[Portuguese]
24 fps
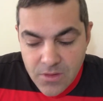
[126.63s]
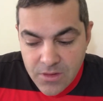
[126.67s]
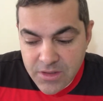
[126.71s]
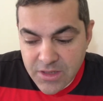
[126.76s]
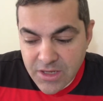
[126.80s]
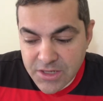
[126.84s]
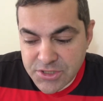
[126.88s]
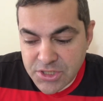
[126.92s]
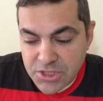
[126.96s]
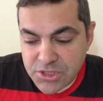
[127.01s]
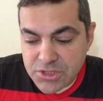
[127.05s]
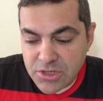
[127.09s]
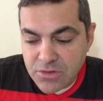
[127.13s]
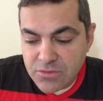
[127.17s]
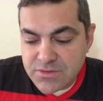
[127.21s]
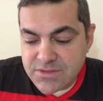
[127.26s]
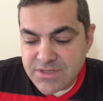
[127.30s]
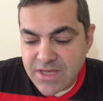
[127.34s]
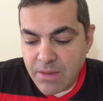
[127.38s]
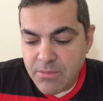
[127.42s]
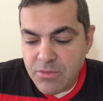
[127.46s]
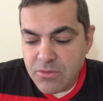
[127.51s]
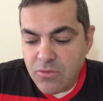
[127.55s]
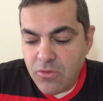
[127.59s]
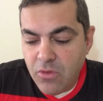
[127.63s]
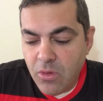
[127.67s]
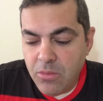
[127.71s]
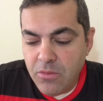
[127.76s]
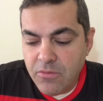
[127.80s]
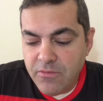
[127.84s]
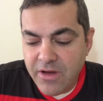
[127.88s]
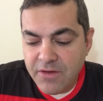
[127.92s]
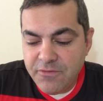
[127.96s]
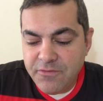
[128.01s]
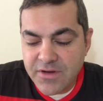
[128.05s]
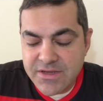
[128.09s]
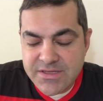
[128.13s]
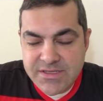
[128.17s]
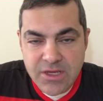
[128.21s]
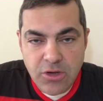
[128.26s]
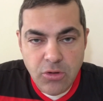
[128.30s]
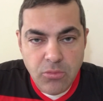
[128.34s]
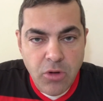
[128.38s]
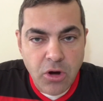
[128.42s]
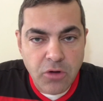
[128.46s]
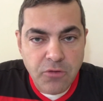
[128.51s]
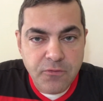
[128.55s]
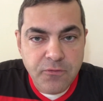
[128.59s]
e a gente não sabe como vai fazer.
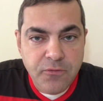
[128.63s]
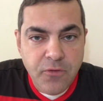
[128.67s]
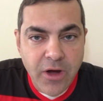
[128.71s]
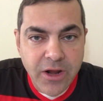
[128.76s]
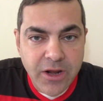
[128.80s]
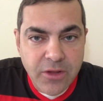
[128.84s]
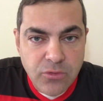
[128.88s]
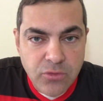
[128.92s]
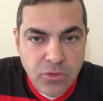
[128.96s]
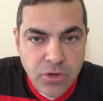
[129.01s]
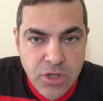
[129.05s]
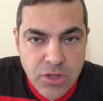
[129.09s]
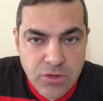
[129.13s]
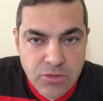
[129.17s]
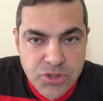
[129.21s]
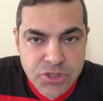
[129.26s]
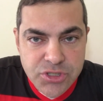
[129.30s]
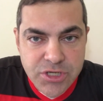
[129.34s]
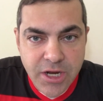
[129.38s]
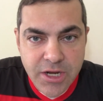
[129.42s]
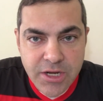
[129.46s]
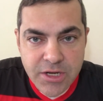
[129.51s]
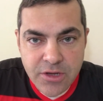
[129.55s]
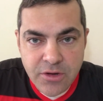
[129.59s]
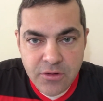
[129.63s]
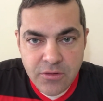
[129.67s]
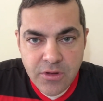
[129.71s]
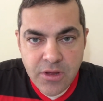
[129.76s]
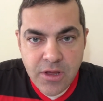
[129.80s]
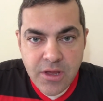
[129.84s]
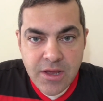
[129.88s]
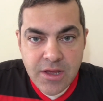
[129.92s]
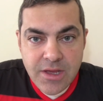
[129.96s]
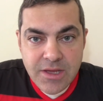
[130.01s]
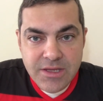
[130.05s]
Eu moro fora do Rio de Janeiro